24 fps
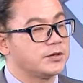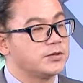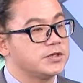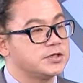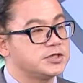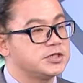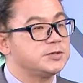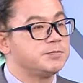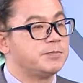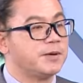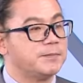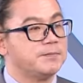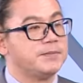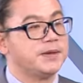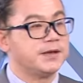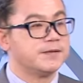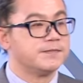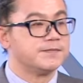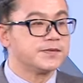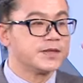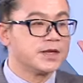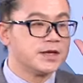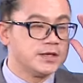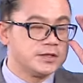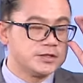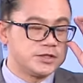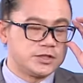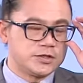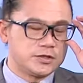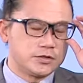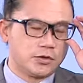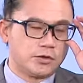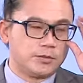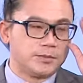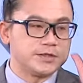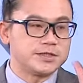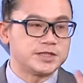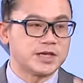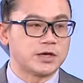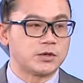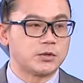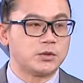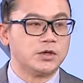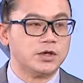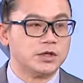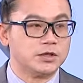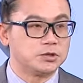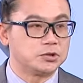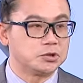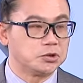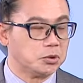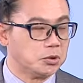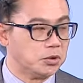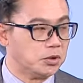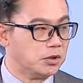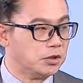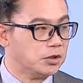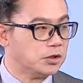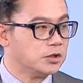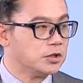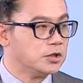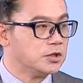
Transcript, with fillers: 因为基本面其实我们讲过很多，